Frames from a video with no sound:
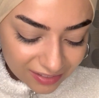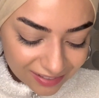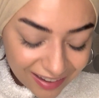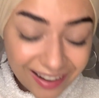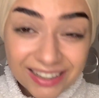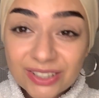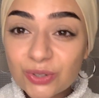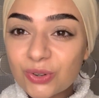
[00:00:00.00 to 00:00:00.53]

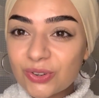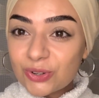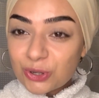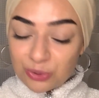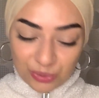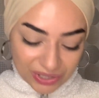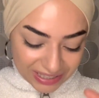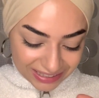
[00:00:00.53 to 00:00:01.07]
Ay çok
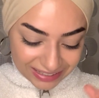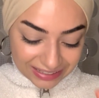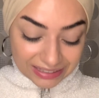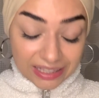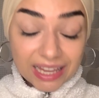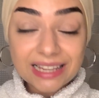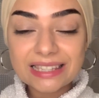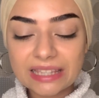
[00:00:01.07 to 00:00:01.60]
hoşuma gitti
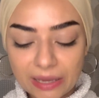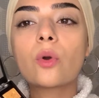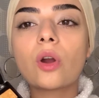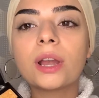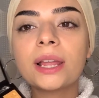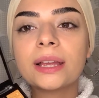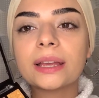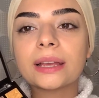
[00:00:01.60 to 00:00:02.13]
neyse.
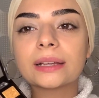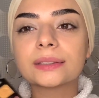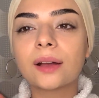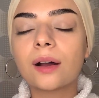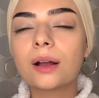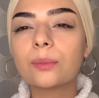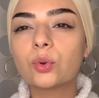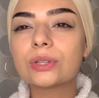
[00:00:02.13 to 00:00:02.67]
Böyle e,
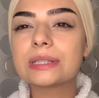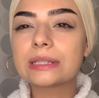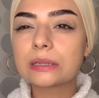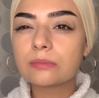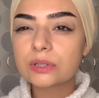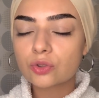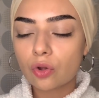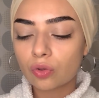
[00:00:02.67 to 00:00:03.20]
daha böyle
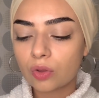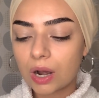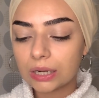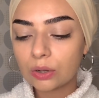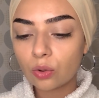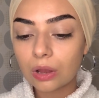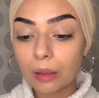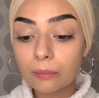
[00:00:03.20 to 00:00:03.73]
simli
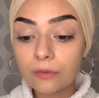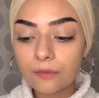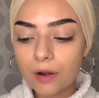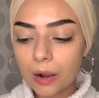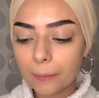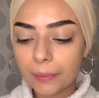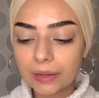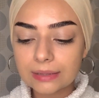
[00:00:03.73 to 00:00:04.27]
tonlarda olan bir
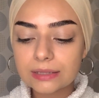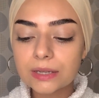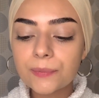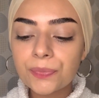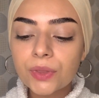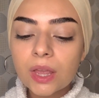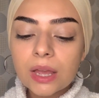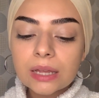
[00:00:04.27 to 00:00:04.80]
far paleti.
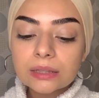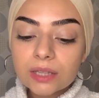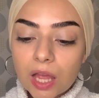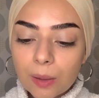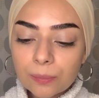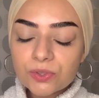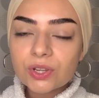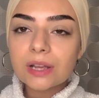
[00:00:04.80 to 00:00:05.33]
Ne
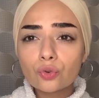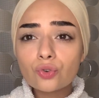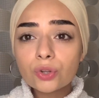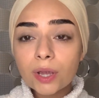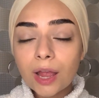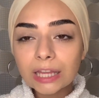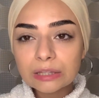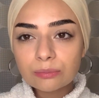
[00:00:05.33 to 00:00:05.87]
yapacağız?
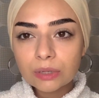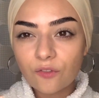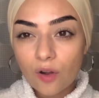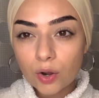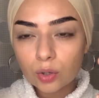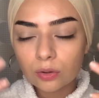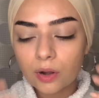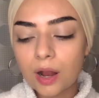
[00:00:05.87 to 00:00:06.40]
Günlük hayatımda far
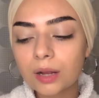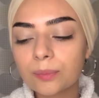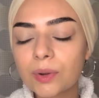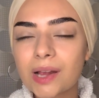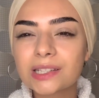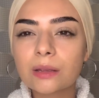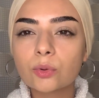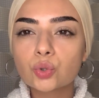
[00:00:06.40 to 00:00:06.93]
olarak
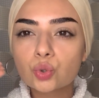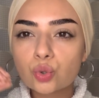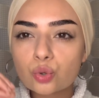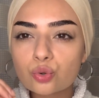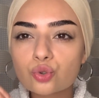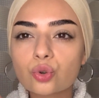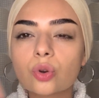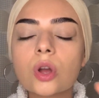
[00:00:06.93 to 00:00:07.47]
biraz daha
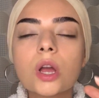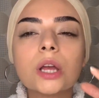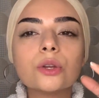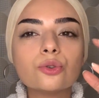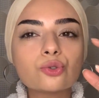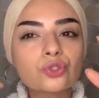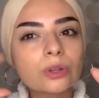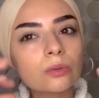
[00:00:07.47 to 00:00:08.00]
turuncu,
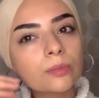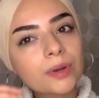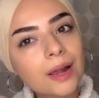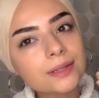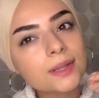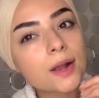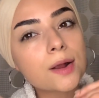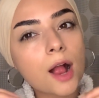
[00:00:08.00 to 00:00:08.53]
üstüne ve
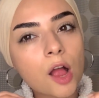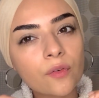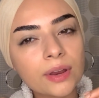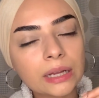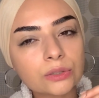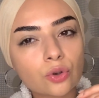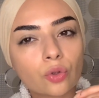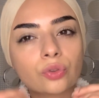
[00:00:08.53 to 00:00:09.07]
biraz daha
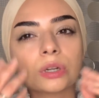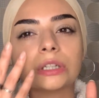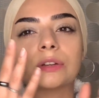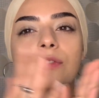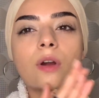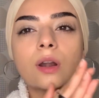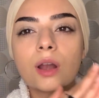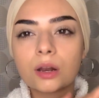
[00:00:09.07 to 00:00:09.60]
kahverengi tonlarında
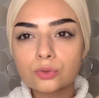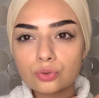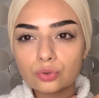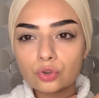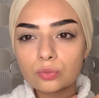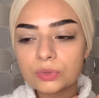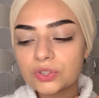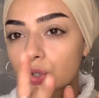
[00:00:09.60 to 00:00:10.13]
farlar
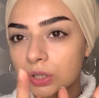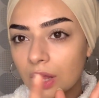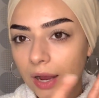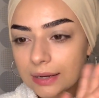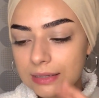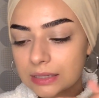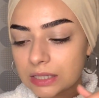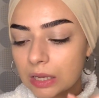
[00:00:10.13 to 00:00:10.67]
sürdüğüm için de
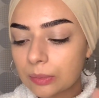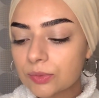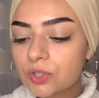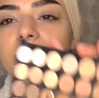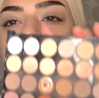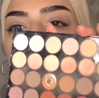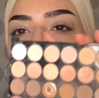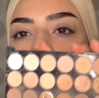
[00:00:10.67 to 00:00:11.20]
aynısını
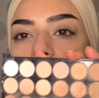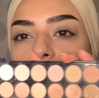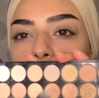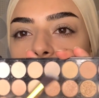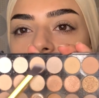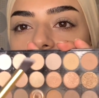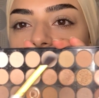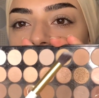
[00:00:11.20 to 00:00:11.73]
yapacağım. İlk olarak
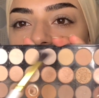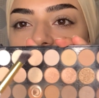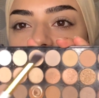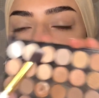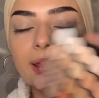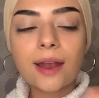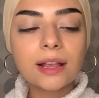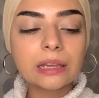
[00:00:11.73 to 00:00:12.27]
şöyle açık
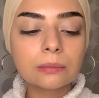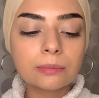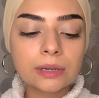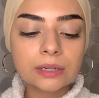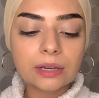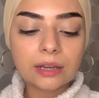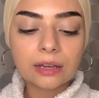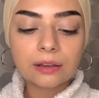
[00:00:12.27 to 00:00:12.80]
herhangi
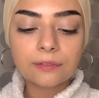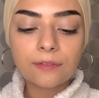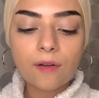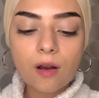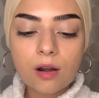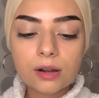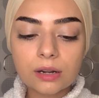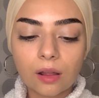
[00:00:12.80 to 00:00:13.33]
bir e,
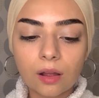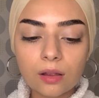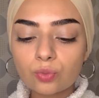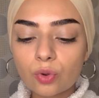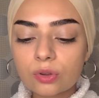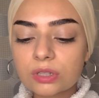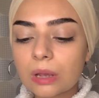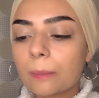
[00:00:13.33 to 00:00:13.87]
farla
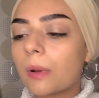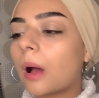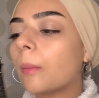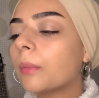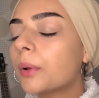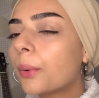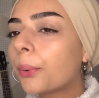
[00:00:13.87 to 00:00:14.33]
göz kapağımı